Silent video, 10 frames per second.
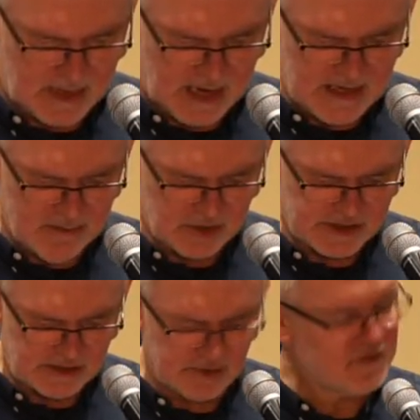ale
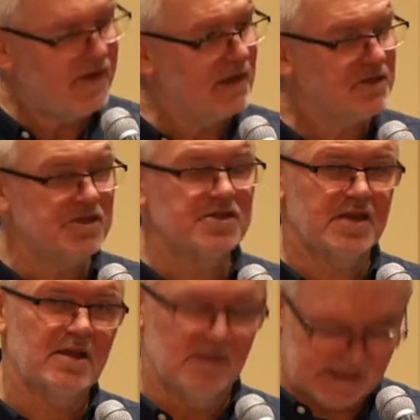można doświadczyć
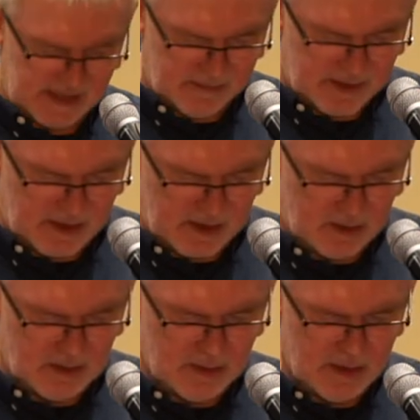tego
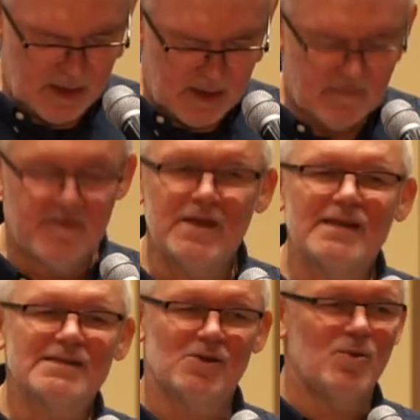samego w
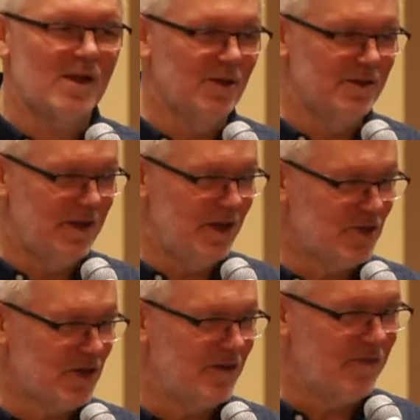nieco
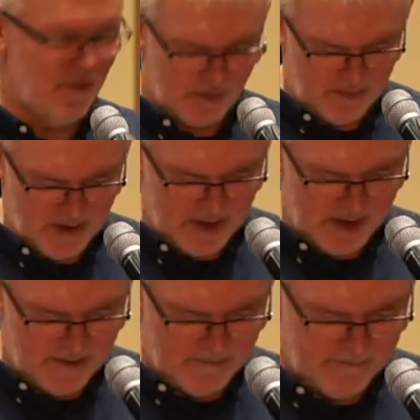łagodniejszej
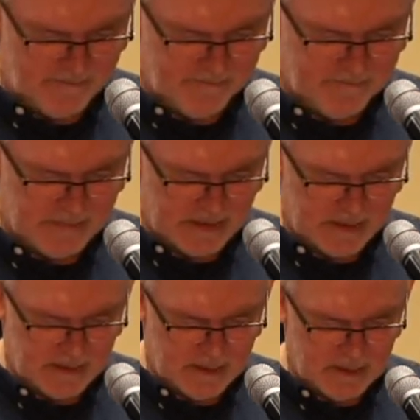formie.
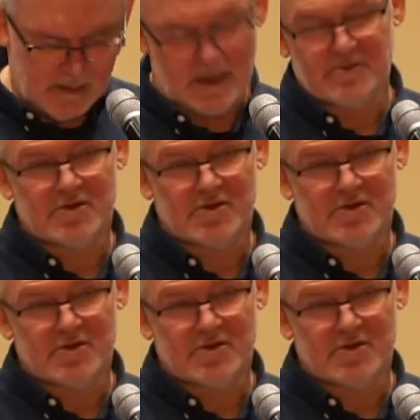Na